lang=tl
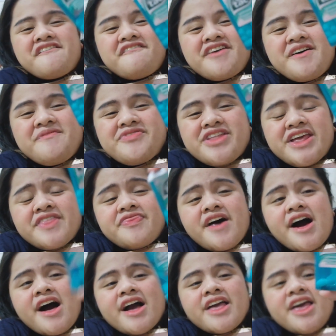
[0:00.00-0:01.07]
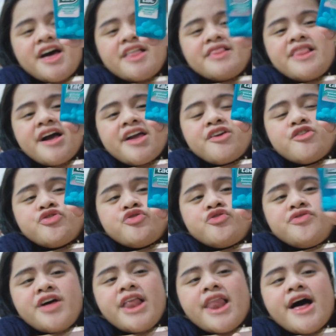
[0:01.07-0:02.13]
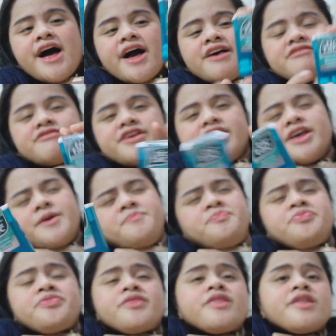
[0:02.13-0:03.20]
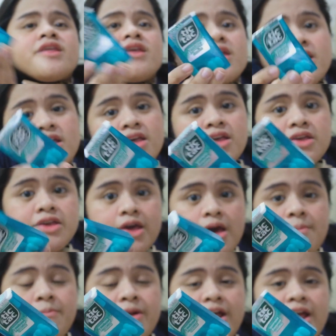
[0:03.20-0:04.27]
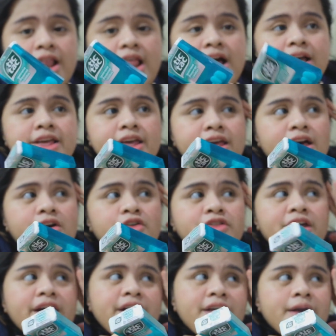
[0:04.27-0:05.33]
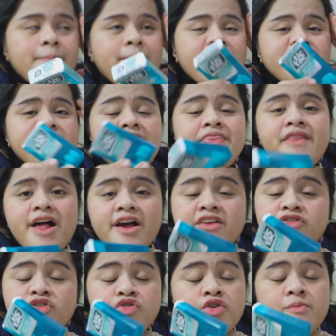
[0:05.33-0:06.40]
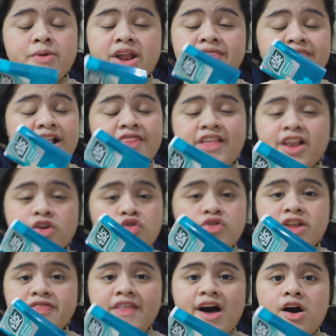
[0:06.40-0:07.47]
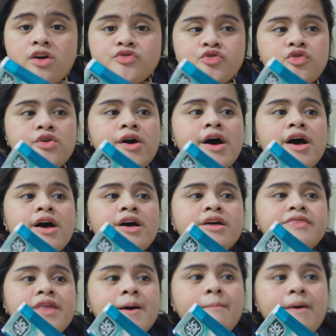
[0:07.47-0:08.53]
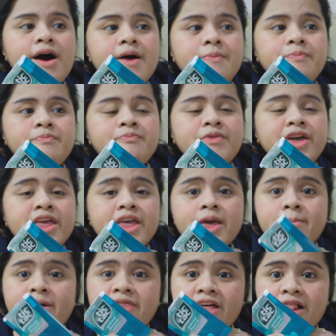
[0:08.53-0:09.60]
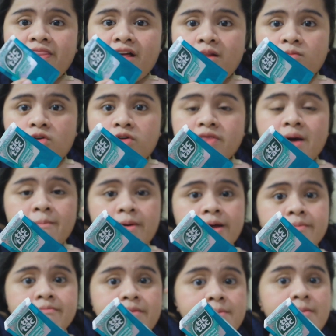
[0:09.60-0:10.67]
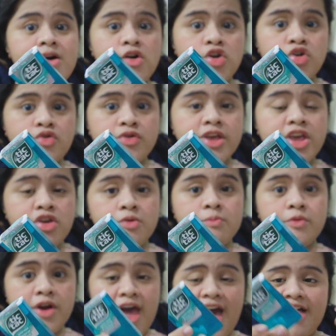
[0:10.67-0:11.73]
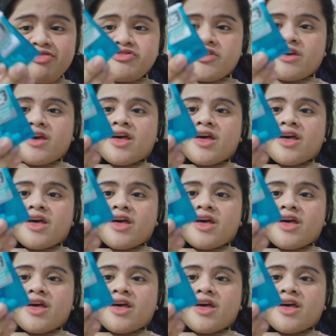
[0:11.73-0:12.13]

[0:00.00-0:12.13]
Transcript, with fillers: From TikTok. Yan. Lagi ko to dala kasi syempre lagi ako nakikipagdaldal kasi sobrang daldal ko na tao. So, dapat, pagiging madaldal mo, dapat mabango yung iyong breath.